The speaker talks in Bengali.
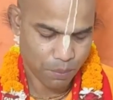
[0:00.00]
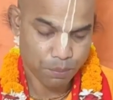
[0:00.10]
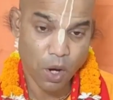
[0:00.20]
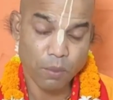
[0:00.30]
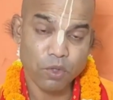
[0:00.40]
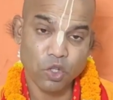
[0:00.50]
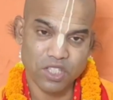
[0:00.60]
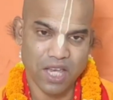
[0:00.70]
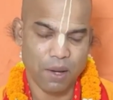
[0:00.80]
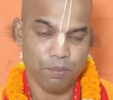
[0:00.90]
না
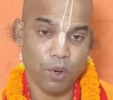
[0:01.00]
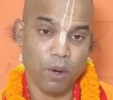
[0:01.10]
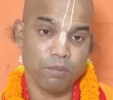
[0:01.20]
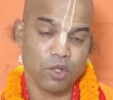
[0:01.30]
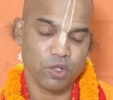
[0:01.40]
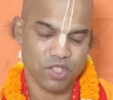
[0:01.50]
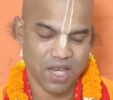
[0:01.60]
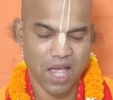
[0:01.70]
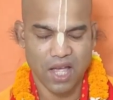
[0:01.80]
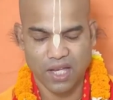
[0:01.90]
পমলোচা
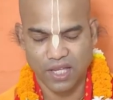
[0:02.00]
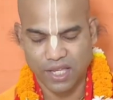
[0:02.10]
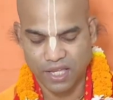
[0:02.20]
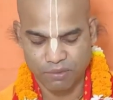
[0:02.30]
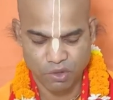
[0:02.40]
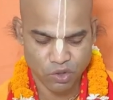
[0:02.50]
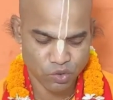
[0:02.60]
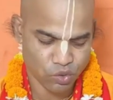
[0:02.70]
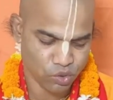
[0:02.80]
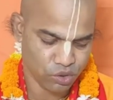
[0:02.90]
পমলোচা এবং
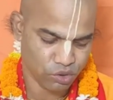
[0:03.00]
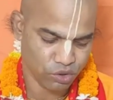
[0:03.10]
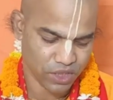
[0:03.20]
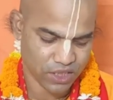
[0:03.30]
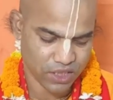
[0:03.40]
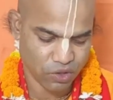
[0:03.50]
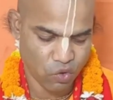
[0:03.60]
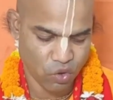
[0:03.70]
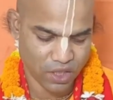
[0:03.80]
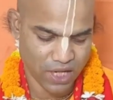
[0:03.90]
কুণ্ড ঋষির
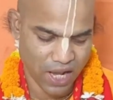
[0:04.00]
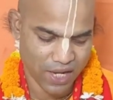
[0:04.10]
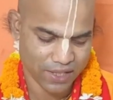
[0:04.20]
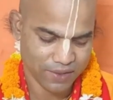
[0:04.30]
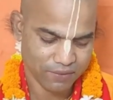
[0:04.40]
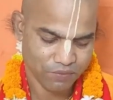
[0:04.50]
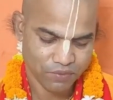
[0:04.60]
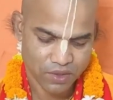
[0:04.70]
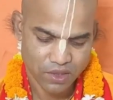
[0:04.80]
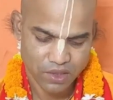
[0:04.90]
কন্যা
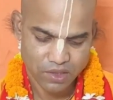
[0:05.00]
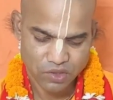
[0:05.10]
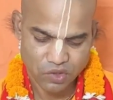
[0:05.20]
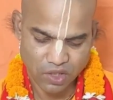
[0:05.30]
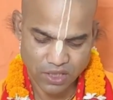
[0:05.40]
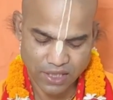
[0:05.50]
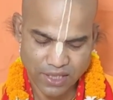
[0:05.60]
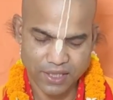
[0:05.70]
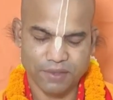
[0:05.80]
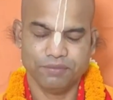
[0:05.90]

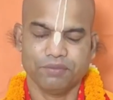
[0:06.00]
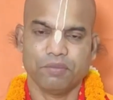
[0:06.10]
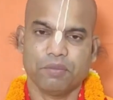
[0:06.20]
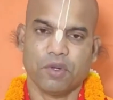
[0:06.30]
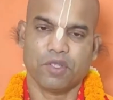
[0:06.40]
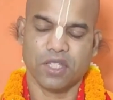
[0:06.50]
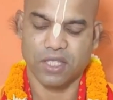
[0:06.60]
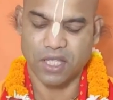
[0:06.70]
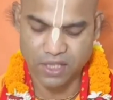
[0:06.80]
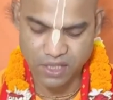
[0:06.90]
সঙ্গে
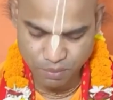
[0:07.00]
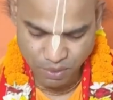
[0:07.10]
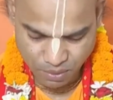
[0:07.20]
প্রচেতাদের